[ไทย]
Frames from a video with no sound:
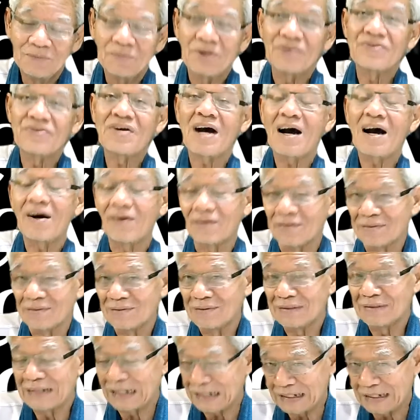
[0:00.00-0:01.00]
พระเจ้า
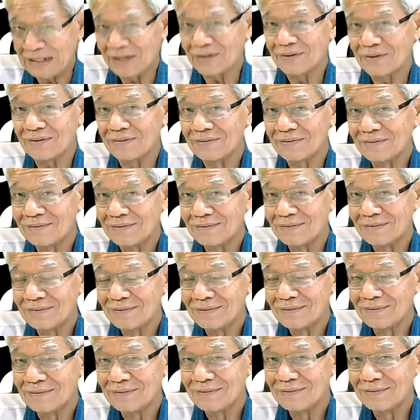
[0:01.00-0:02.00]
อย่างเดียว
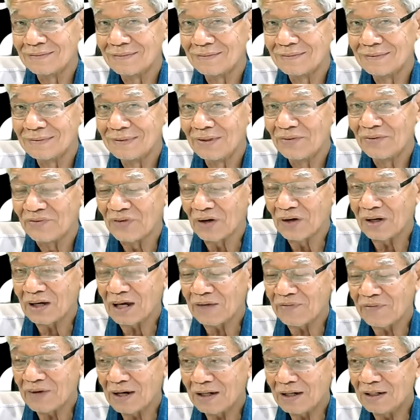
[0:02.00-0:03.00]
สังเก
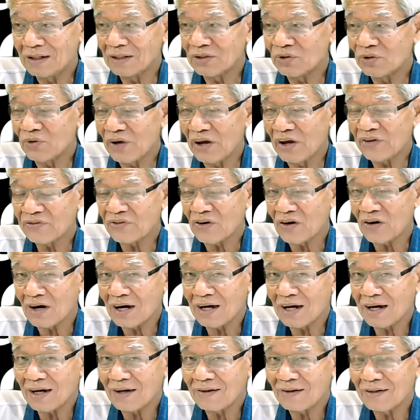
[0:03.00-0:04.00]
ตไหมฮะหนึ่งยูเอสดอล
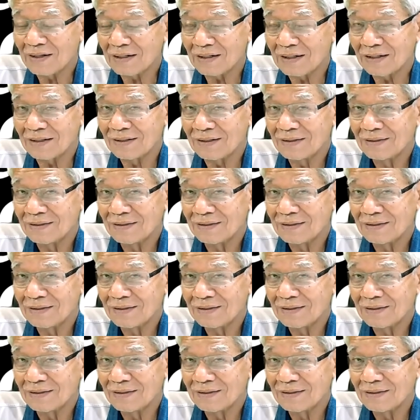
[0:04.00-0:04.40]
ลาร์เขานั้น